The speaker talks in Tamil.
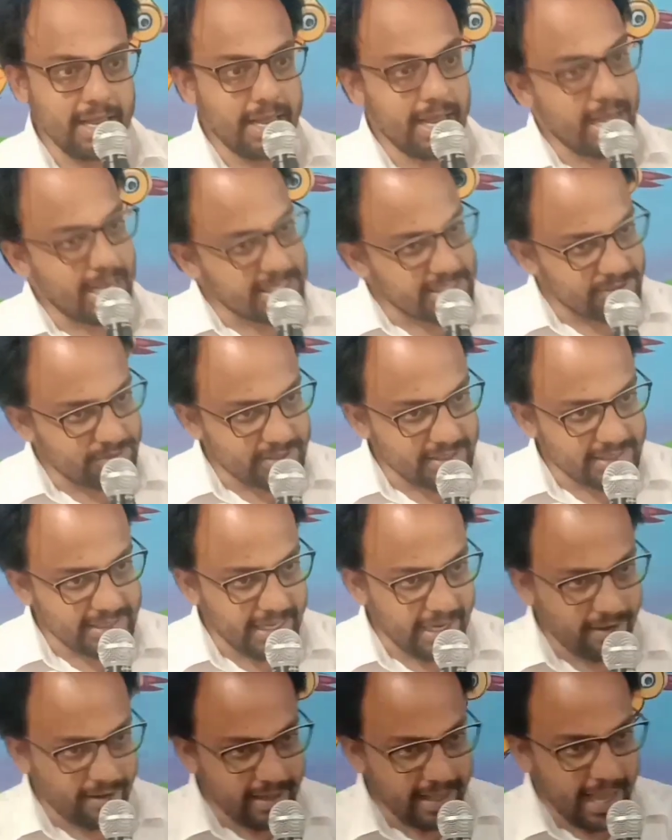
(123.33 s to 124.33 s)
இயேசுவுக்கு
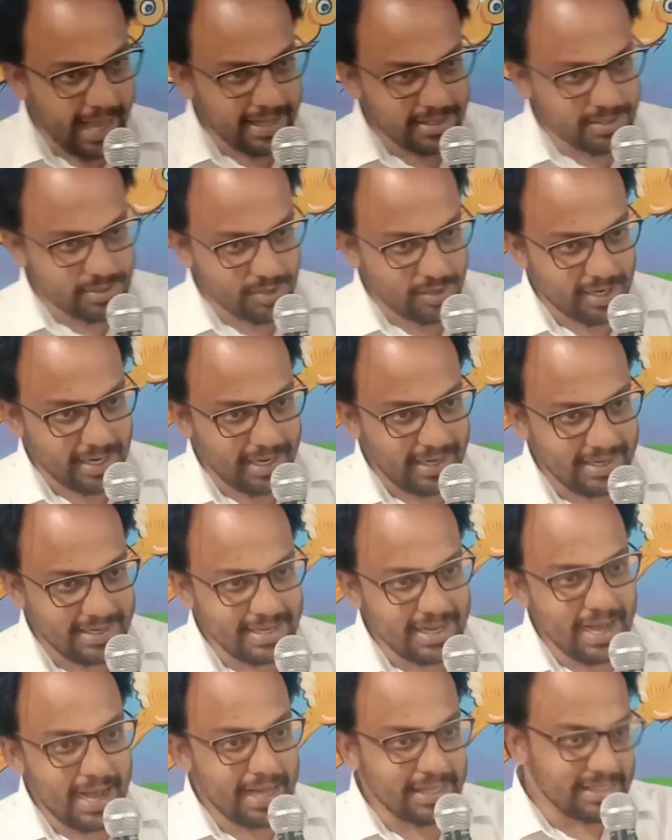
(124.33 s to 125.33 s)
தெரியும்னா யார் சொல்கிறா
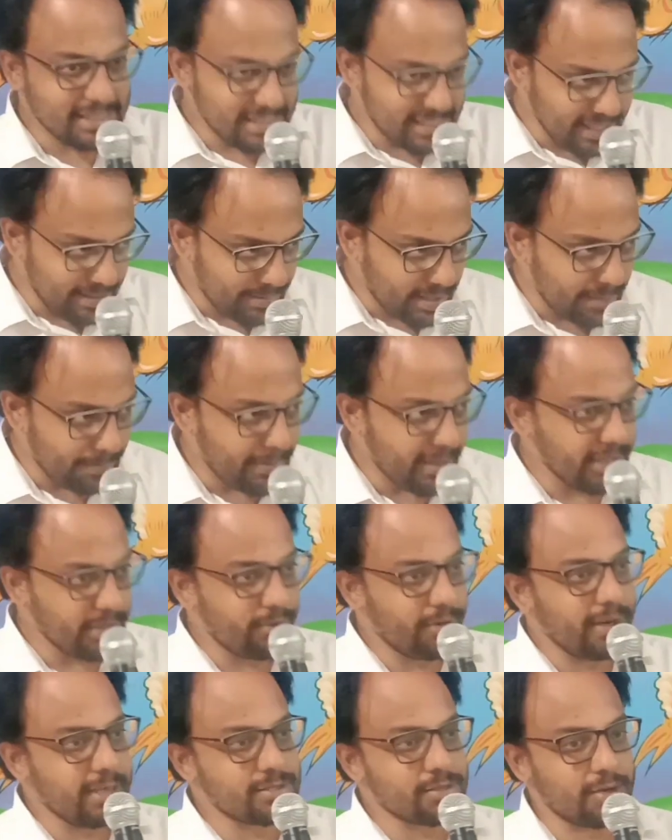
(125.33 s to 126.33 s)
அது சீமான்
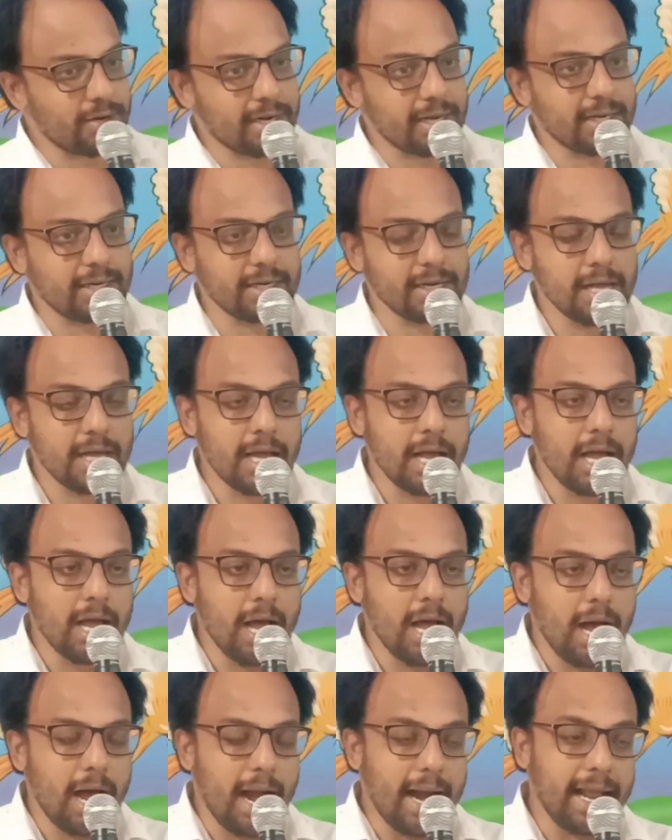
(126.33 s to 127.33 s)
பேதுருவே சொல்கிறாரு
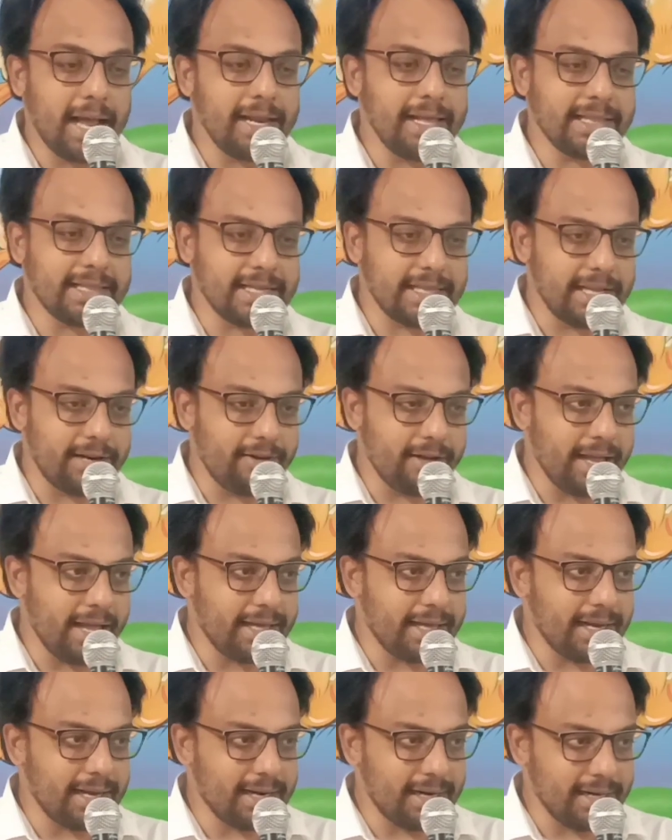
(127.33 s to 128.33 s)
ஆனாலும் எத்தனை தடவை
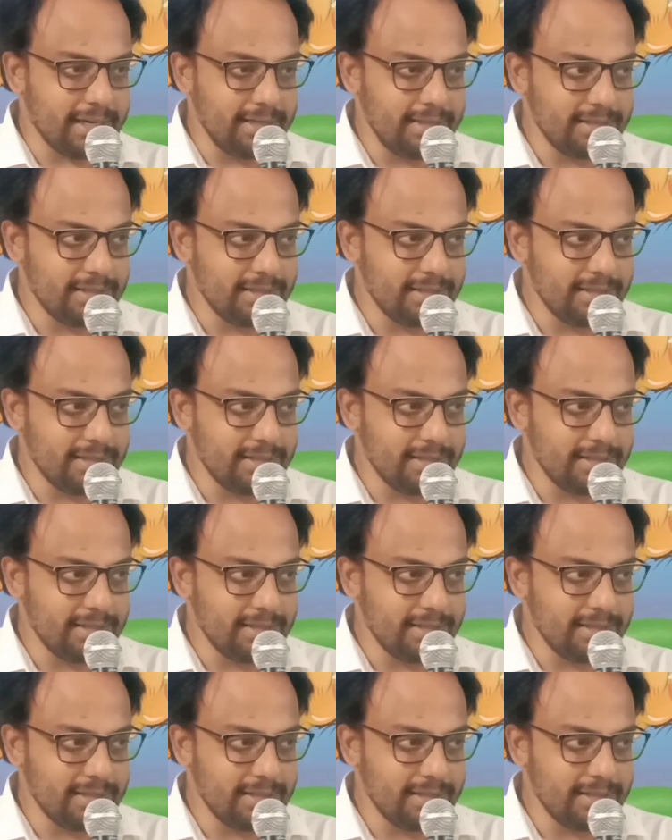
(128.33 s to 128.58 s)
கேட்குறாருங்க